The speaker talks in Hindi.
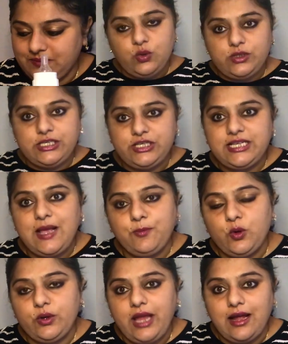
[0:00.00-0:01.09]
दूसरी चीज़
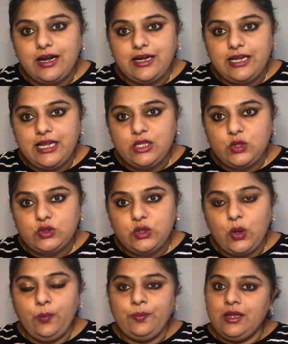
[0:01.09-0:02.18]
आपको क्या करनी है
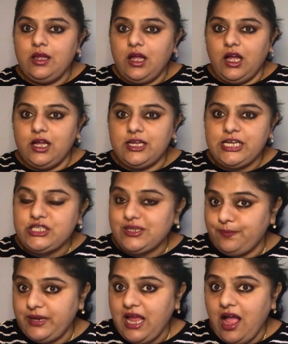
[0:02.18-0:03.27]
दोस्तों आ, कि
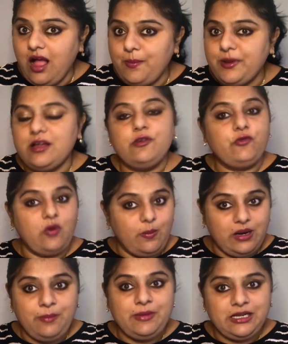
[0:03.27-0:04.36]
जब भी आप अगर
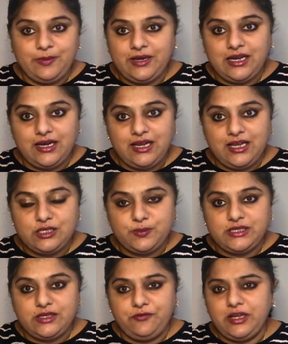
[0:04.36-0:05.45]
फॉर्मूला मिल्क बना रहे हैं
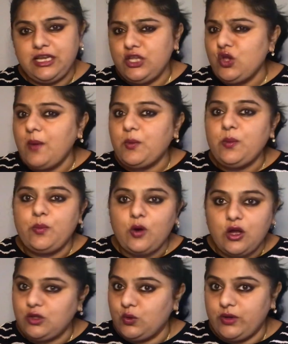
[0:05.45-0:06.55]
स्पेसिफिकली तो आपको
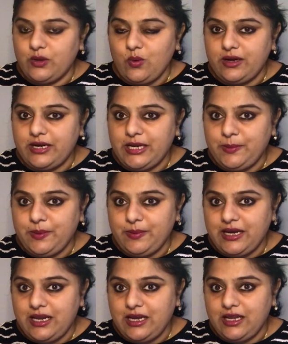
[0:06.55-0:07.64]
बहुत थोड़ी क्वांटिटी में
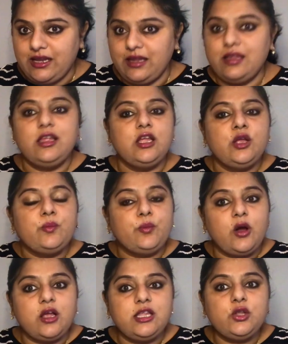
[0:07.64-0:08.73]
बनाना है
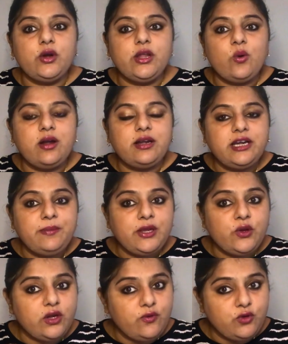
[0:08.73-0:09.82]
बहुत ही थोड़ी क्वांटिटी में
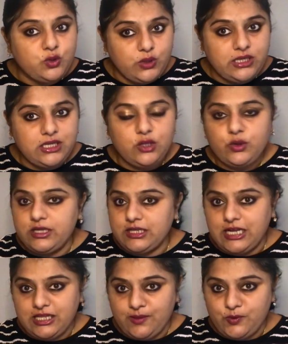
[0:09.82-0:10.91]
क्योंकि वो तुरंत के तुरंत
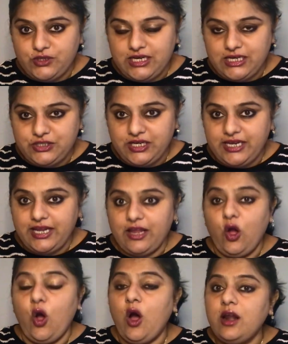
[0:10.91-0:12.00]
ख़त्म हो जाना चाहिए
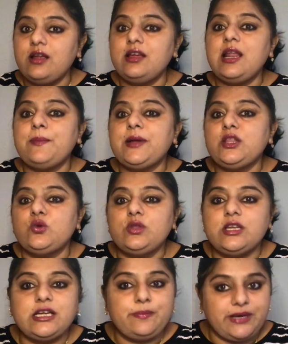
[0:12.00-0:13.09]
और अगर आपका दूध
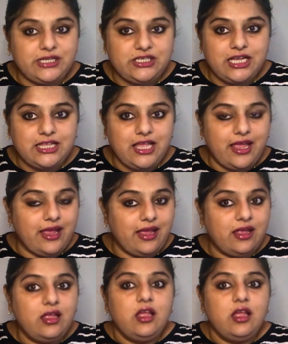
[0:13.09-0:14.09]
अगर बच जाता है